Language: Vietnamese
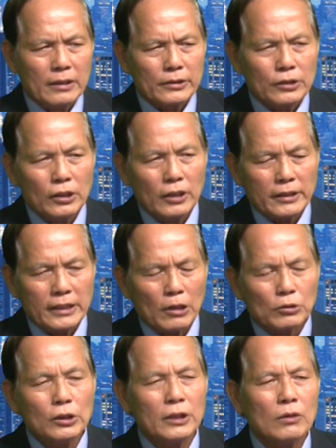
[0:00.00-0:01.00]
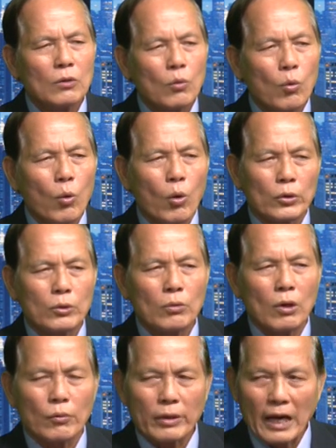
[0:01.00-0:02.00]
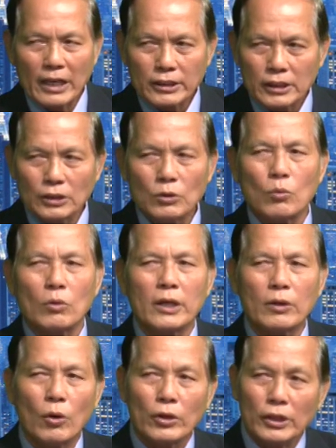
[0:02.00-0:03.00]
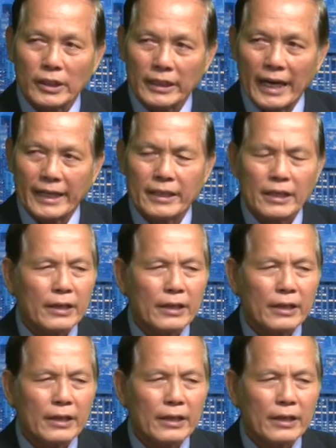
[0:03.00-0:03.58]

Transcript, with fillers: thương, giao thương của Trung Cộng đã sử dụng cái con đường này